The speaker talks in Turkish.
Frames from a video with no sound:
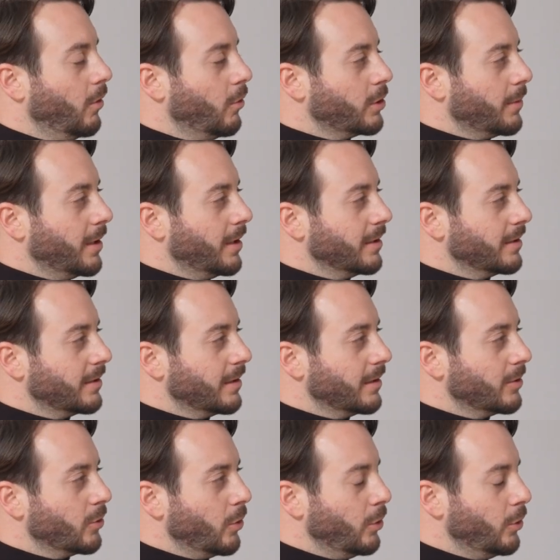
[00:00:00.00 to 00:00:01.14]
O zaman hazırsanız
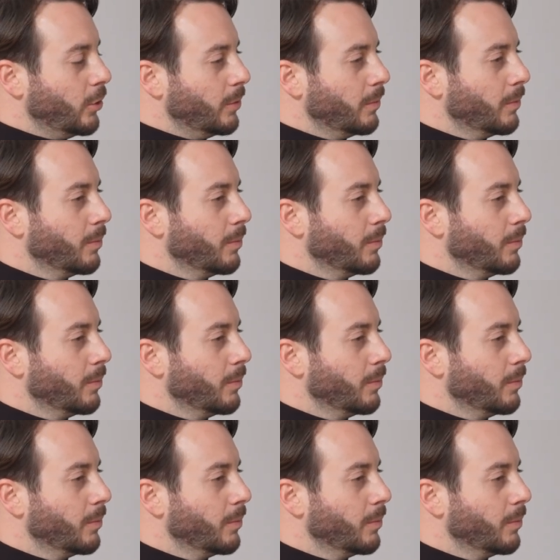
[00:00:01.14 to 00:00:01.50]
söylüyorum.